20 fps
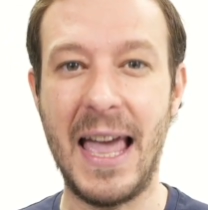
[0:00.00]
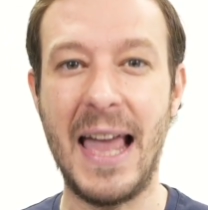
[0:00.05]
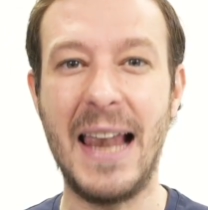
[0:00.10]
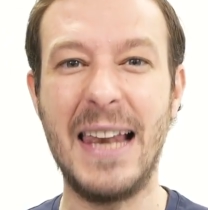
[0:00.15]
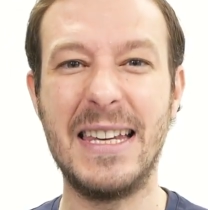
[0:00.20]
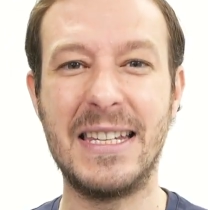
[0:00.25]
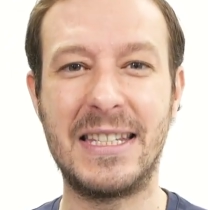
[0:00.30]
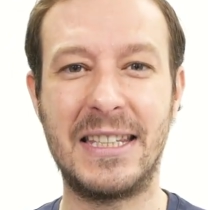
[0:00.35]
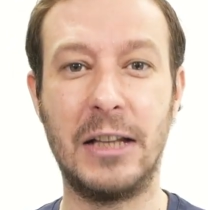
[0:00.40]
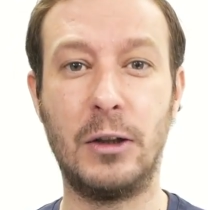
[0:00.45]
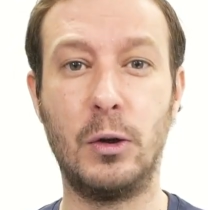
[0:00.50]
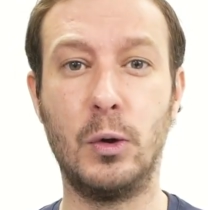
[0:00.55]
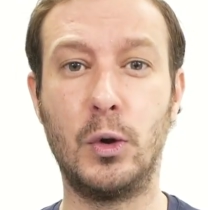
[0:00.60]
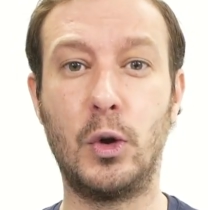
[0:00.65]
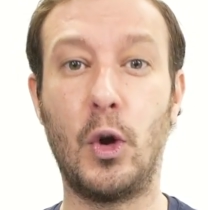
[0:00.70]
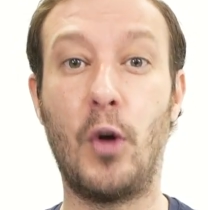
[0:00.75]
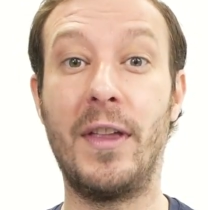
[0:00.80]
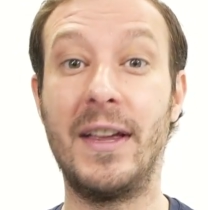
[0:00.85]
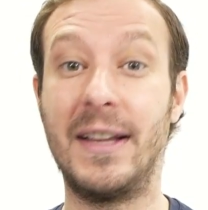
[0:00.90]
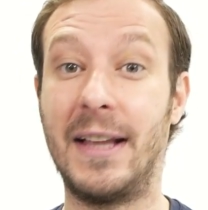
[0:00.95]
el
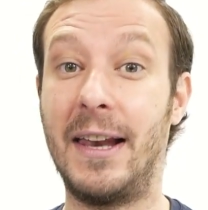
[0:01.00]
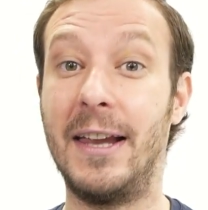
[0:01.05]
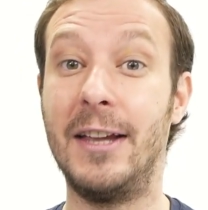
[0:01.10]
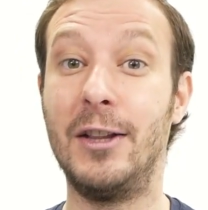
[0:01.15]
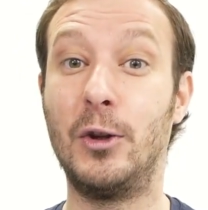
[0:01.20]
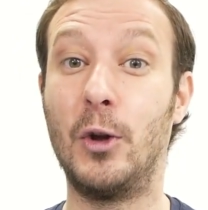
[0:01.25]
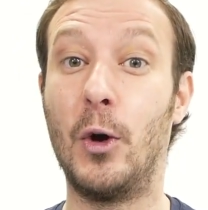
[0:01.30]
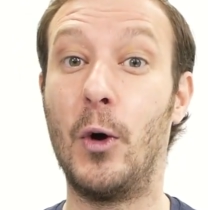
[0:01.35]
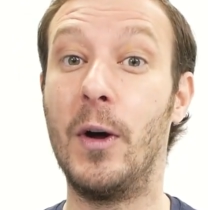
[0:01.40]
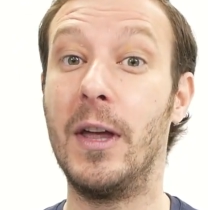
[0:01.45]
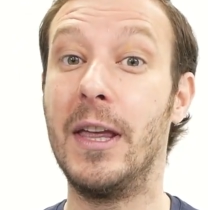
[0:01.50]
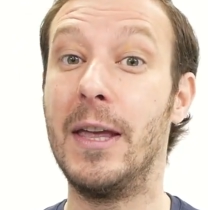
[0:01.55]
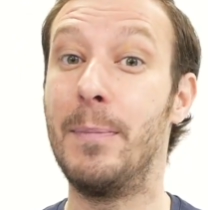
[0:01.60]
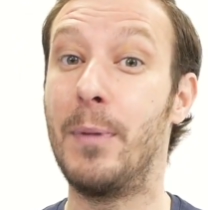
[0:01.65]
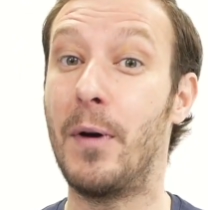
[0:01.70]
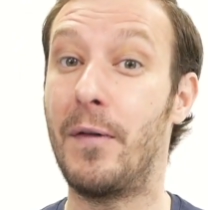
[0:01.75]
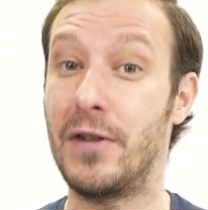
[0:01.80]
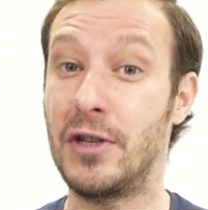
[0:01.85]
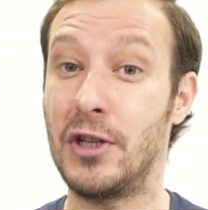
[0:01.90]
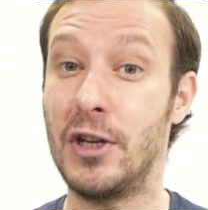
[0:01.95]
Instituto de Talento y
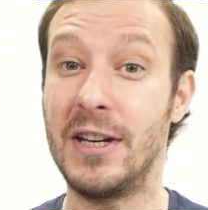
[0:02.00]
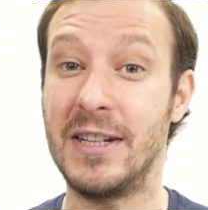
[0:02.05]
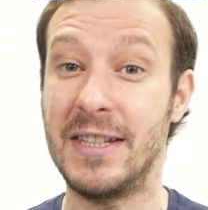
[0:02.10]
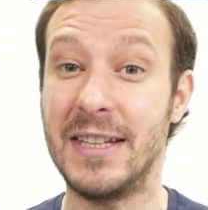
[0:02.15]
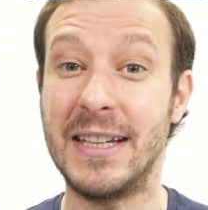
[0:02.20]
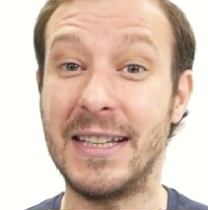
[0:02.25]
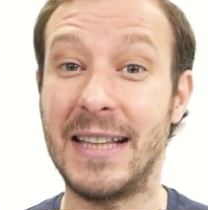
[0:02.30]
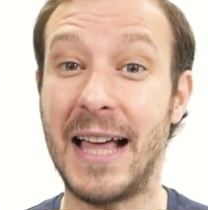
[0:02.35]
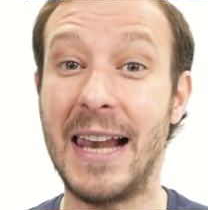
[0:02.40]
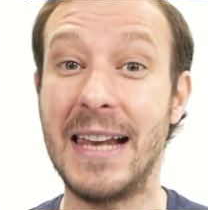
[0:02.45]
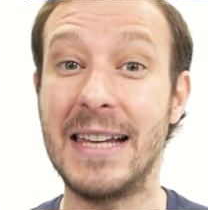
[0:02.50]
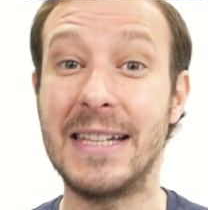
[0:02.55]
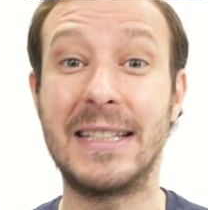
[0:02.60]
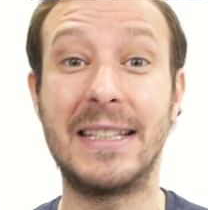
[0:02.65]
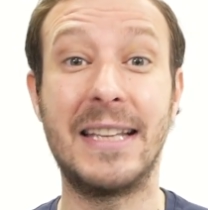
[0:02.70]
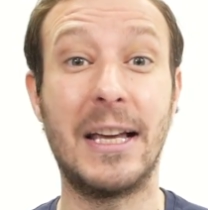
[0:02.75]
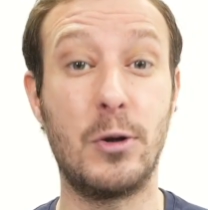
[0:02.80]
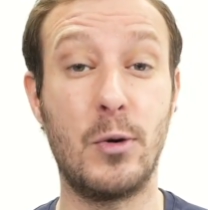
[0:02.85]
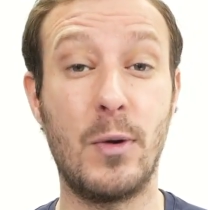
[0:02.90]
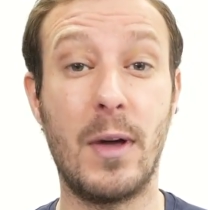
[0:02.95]
Profesiones Digitales,
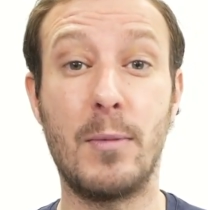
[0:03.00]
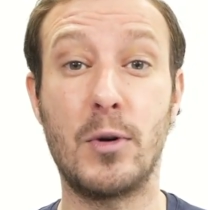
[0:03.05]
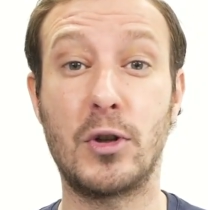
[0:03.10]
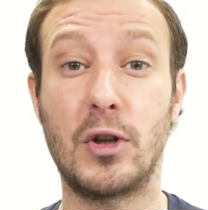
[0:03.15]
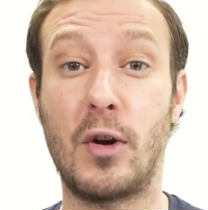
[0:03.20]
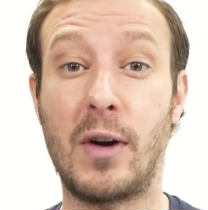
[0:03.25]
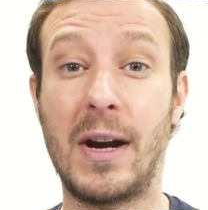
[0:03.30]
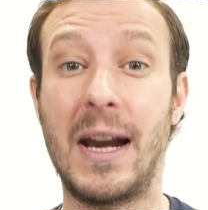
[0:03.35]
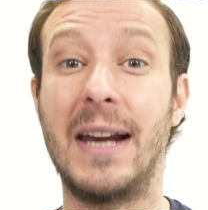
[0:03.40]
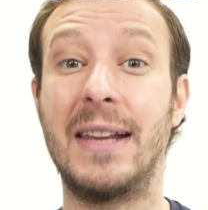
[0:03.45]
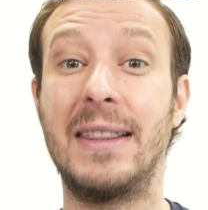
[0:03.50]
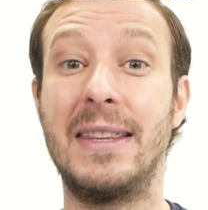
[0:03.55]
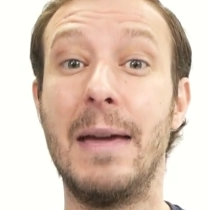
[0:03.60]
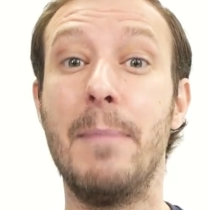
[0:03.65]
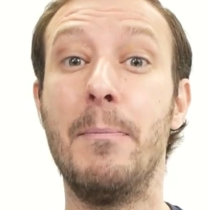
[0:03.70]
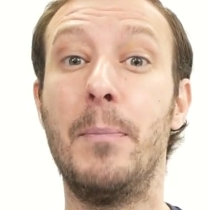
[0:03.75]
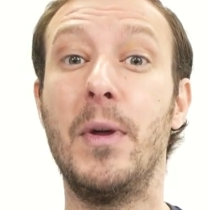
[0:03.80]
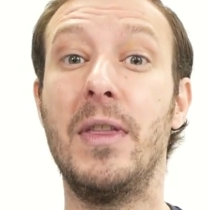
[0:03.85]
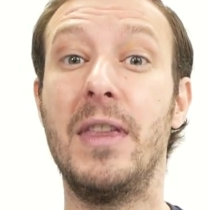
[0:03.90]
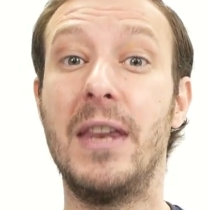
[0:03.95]
te ayudamos a ahorrar
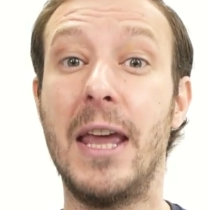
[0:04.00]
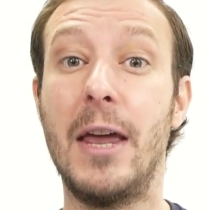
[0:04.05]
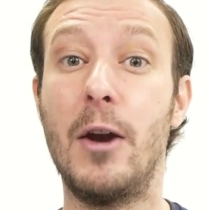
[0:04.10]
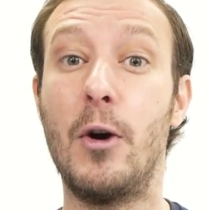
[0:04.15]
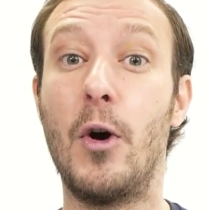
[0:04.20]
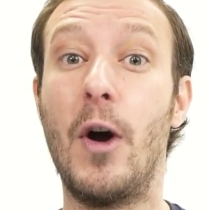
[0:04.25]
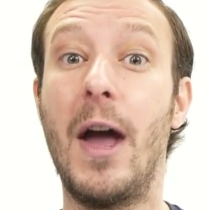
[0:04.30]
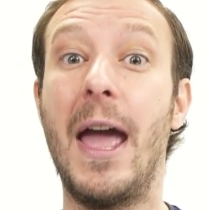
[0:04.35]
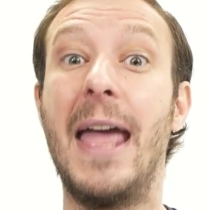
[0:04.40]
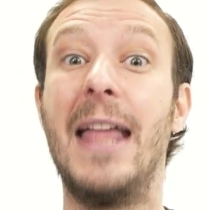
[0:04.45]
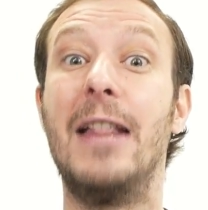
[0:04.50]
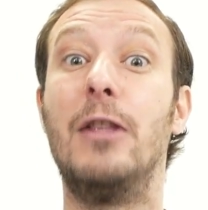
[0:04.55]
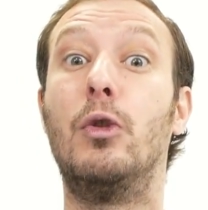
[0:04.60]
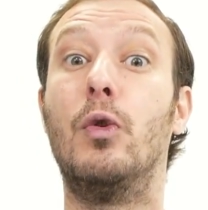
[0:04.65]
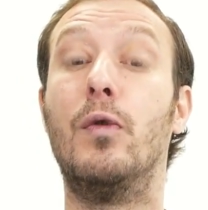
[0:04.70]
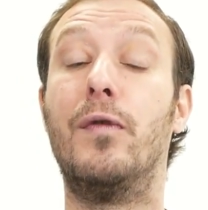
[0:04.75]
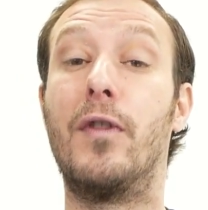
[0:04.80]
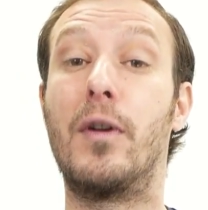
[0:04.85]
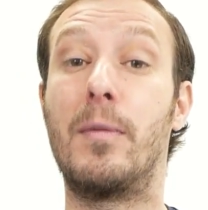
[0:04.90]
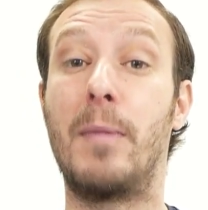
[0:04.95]
tiempo y dinero en
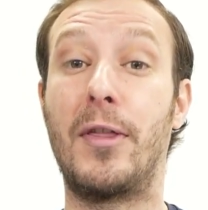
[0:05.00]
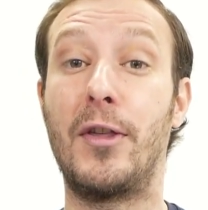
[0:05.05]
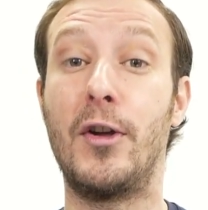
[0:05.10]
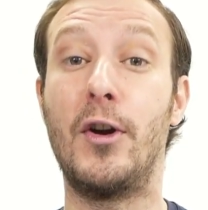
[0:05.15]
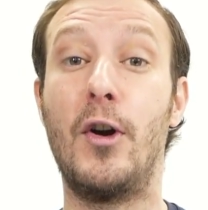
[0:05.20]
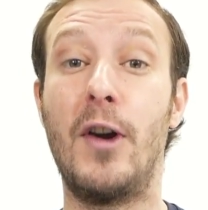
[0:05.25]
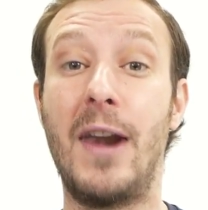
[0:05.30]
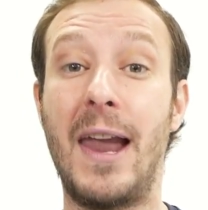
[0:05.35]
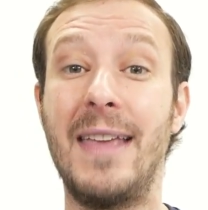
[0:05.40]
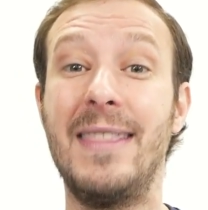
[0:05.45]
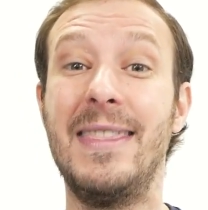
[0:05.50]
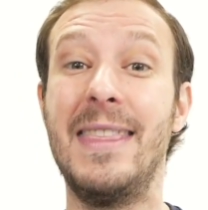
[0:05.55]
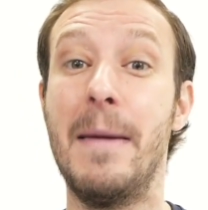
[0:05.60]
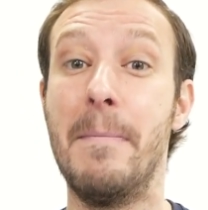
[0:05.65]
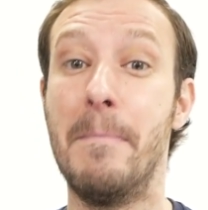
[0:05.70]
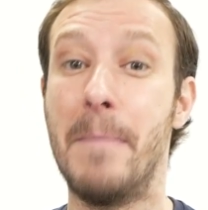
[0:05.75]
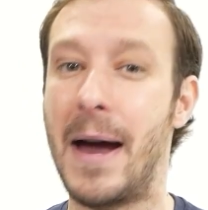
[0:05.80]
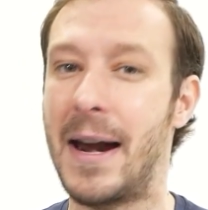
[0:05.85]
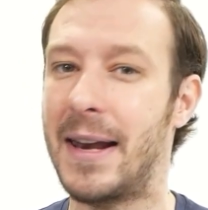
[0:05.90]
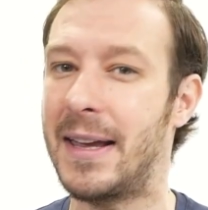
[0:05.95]
tu formación online de
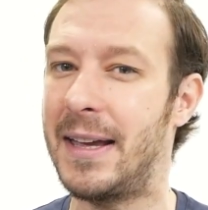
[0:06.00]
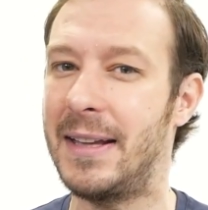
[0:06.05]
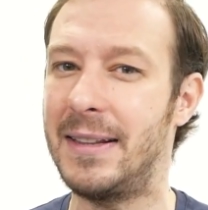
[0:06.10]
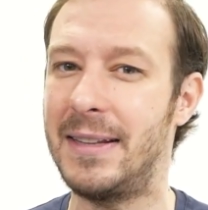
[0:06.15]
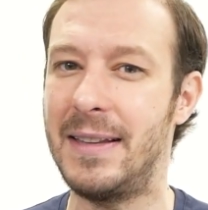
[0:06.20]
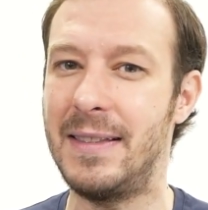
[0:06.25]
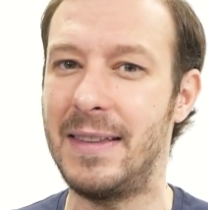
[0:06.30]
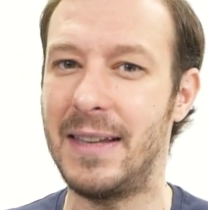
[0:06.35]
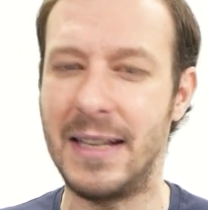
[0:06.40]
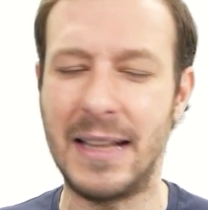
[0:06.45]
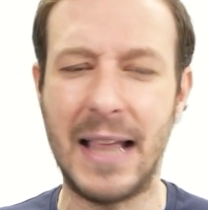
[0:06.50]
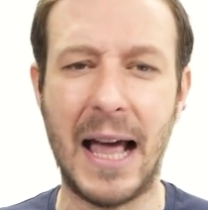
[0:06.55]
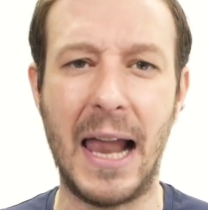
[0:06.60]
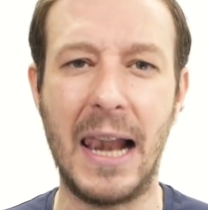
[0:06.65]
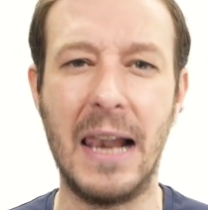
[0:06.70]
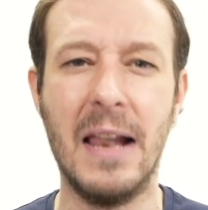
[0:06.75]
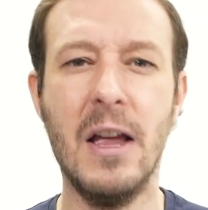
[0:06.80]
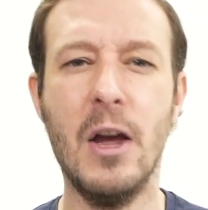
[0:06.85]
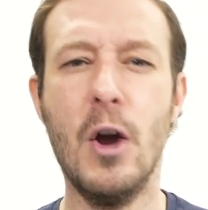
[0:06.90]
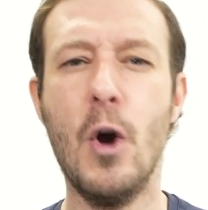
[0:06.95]
marketing
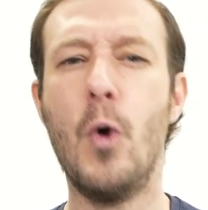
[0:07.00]
digital.